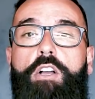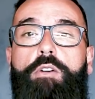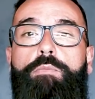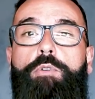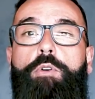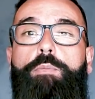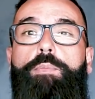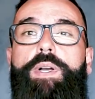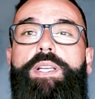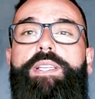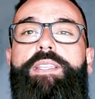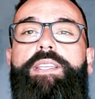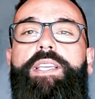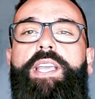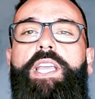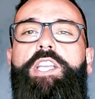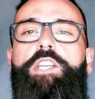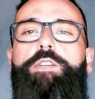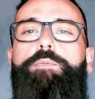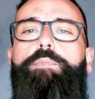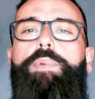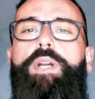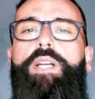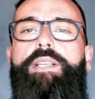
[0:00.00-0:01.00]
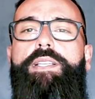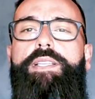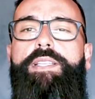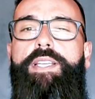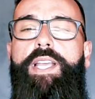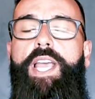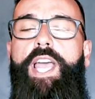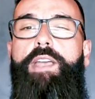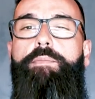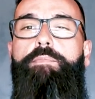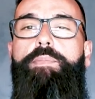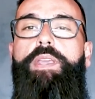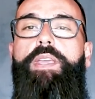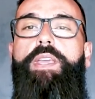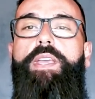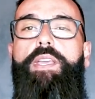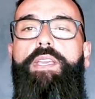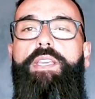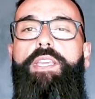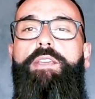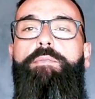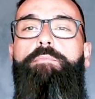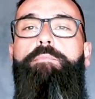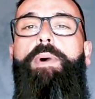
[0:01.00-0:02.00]
meu paciente percebe
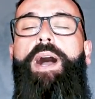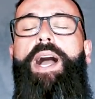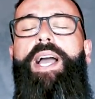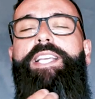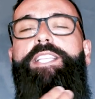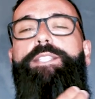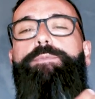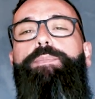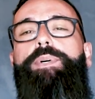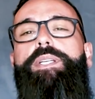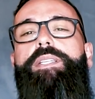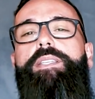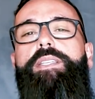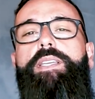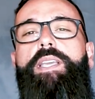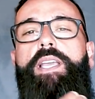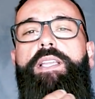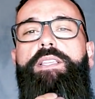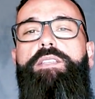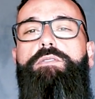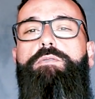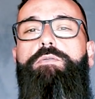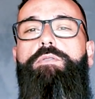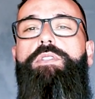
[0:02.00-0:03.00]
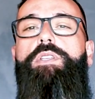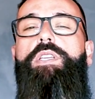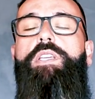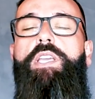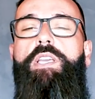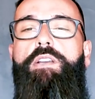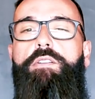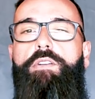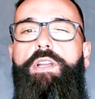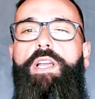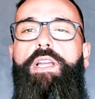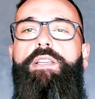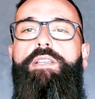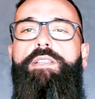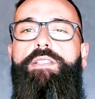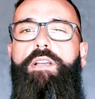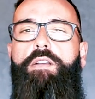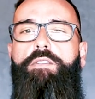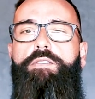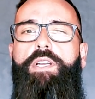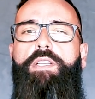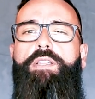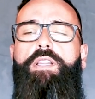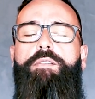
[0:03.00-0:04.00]
que mais pacientes conseguiram realizar
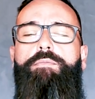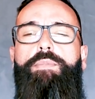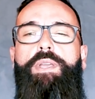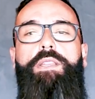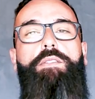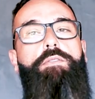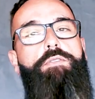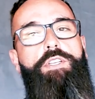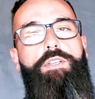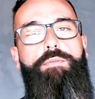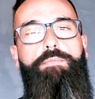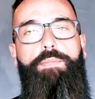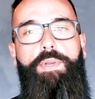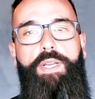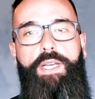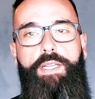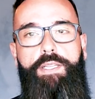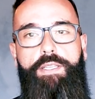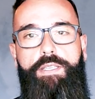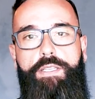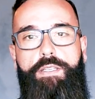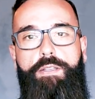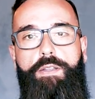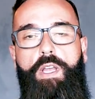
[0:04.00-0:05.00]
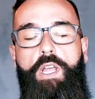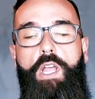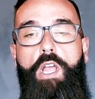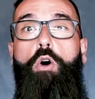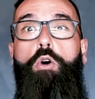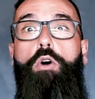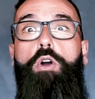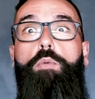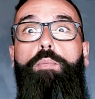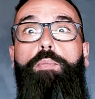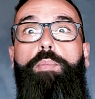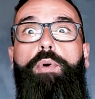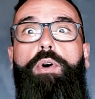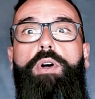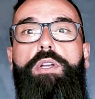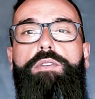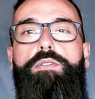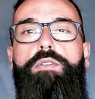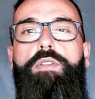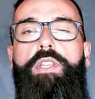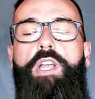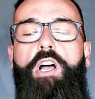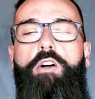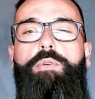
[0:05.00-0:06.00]
o tratamento de implantes. Ou eu
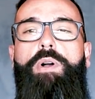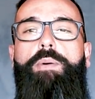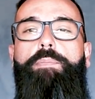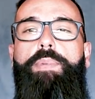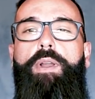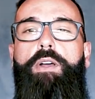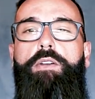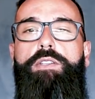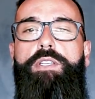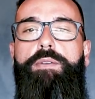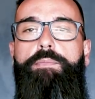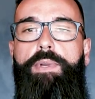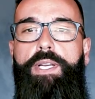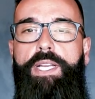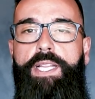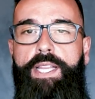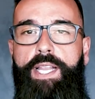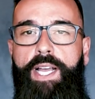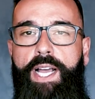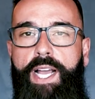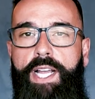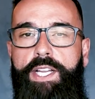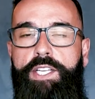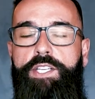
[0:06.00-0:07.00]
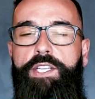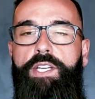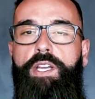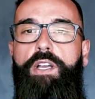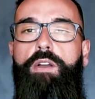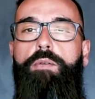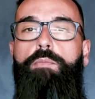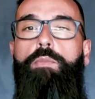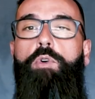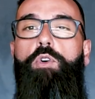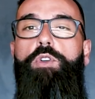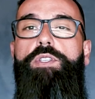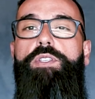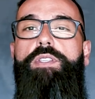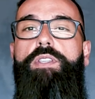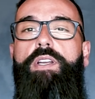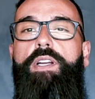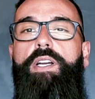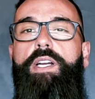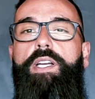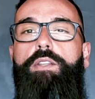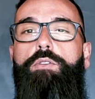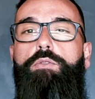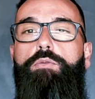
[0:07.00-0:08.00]
posso dar uma plausibilidade
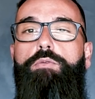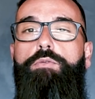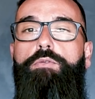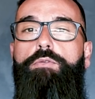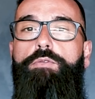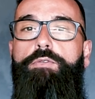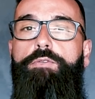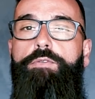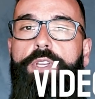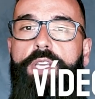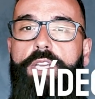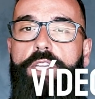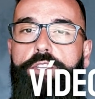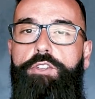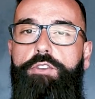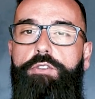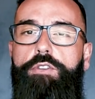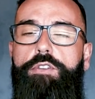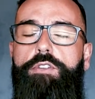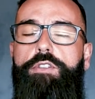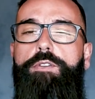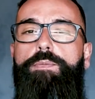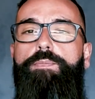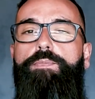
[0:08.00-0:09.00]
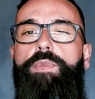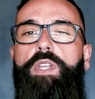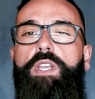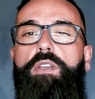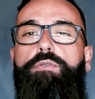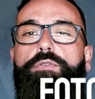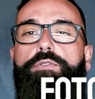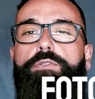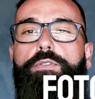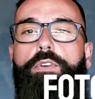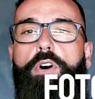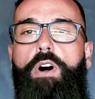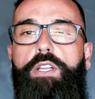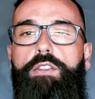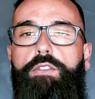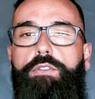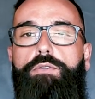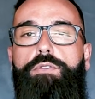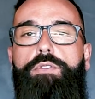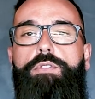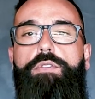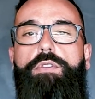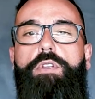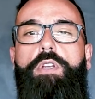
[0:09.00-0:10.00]
mostrando vídeos e
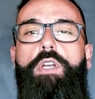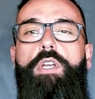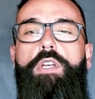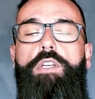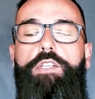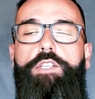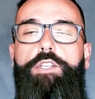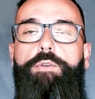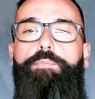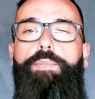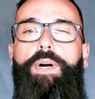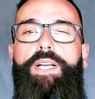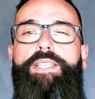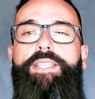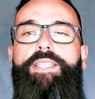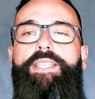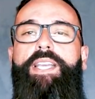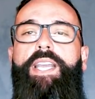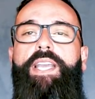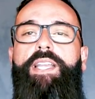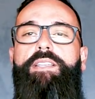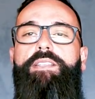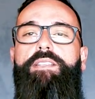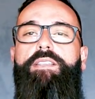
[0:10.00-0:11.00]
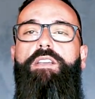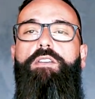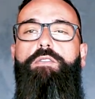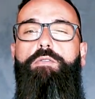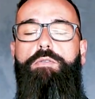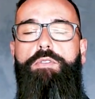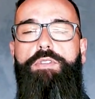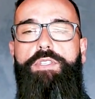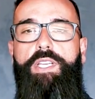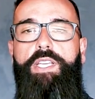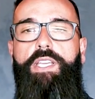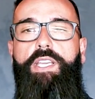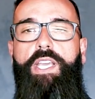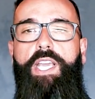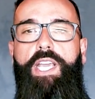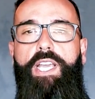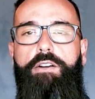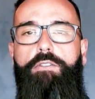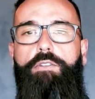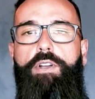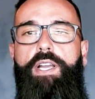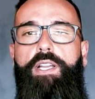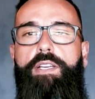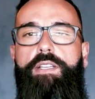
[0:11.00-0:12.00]
fotos de pacientes que
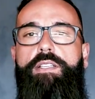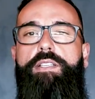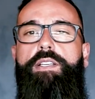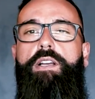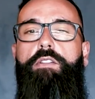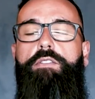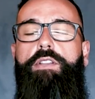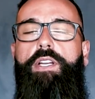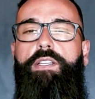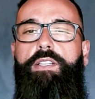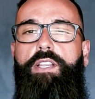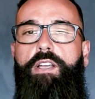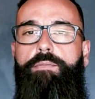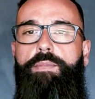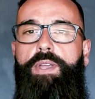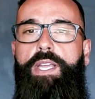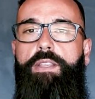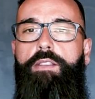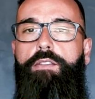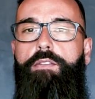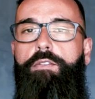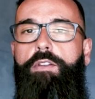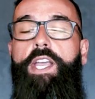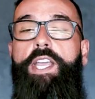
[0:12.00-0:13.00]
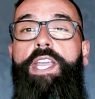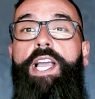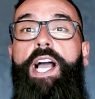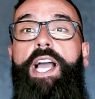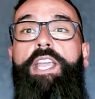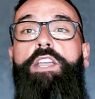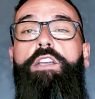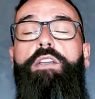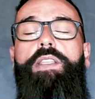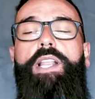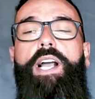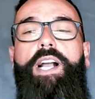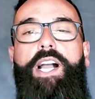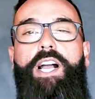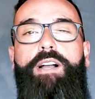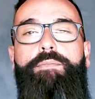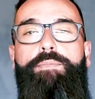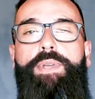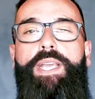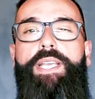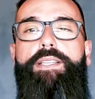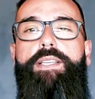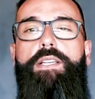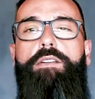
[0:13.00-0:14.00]
conseguiram realizar o tratamento. E aí na
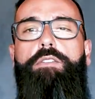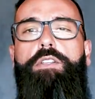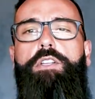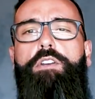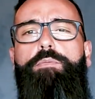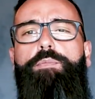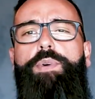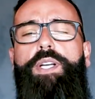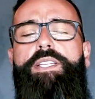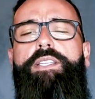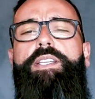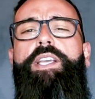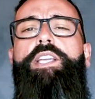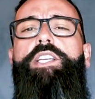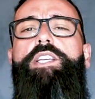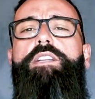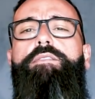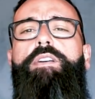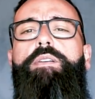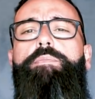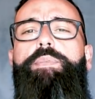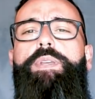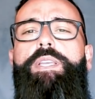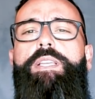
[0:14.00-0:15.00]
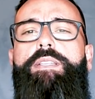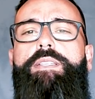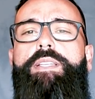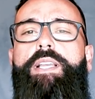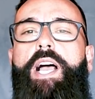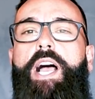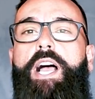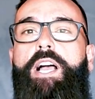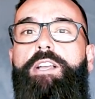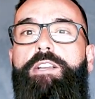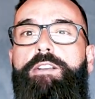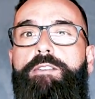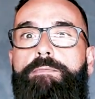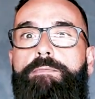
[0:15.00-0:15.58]
cabeça do teu paciente ele vai pensar: